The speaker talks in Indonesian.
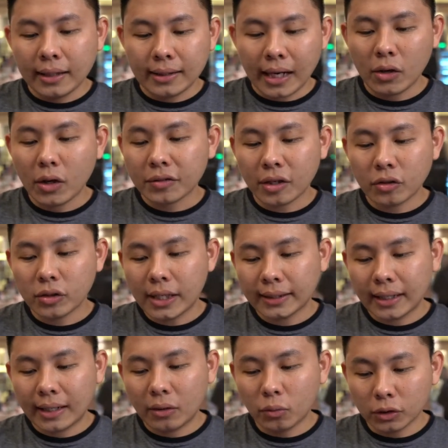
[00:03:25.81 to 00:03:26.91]
Lalu yang selanjutnya
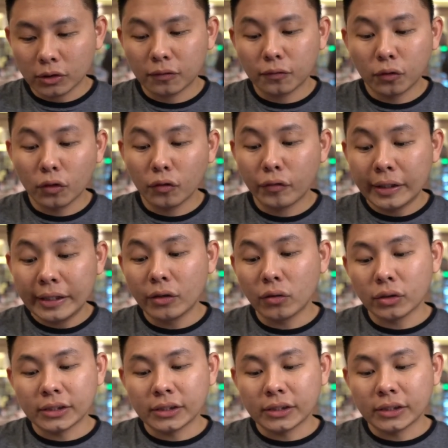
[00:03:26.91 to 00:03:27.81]
adalah watch full video.